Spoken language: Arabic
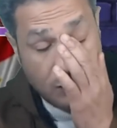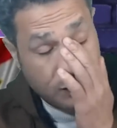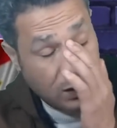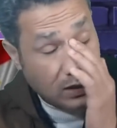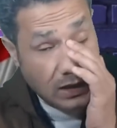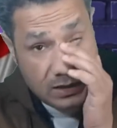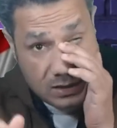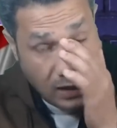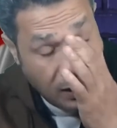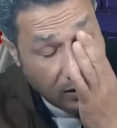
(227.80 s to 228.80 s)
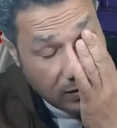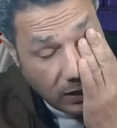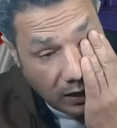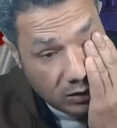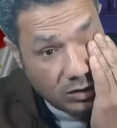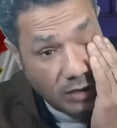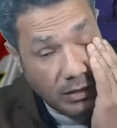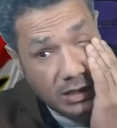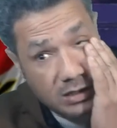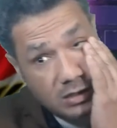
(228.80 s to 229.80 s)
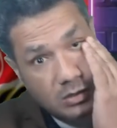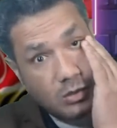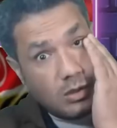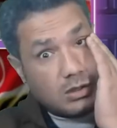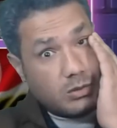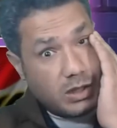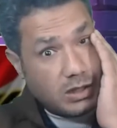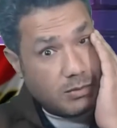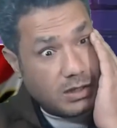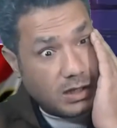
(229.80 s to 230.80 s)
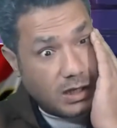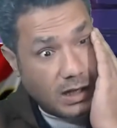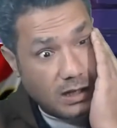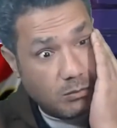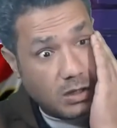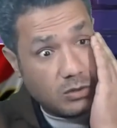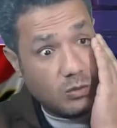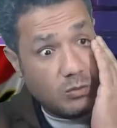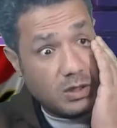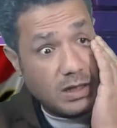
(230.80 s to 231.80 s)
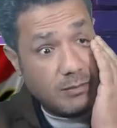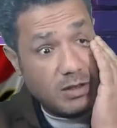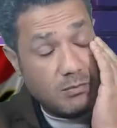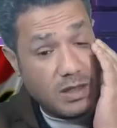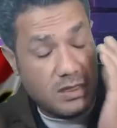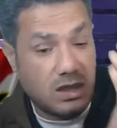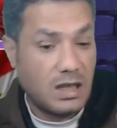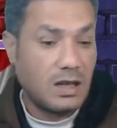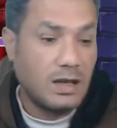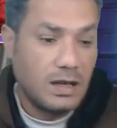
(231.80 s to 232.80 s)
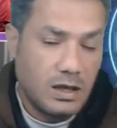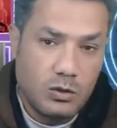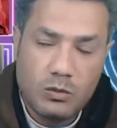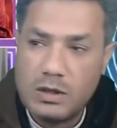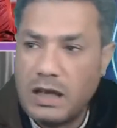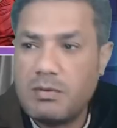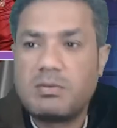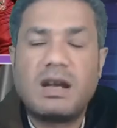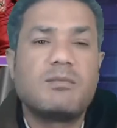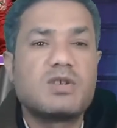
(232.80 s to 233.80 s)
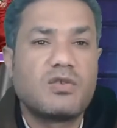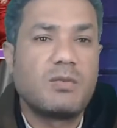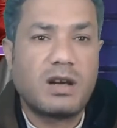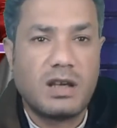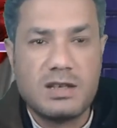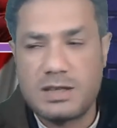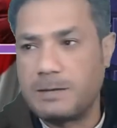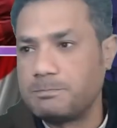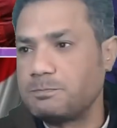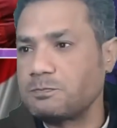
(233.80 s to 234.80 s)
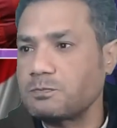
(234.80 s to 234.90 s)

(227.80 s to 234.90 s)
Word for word: هو فيريرا يستحق النقد طبعا يعني انا قلت واحنا بنتكلم برضه وبنعملين بث انه لعيبه بتلعب مش في مراكزها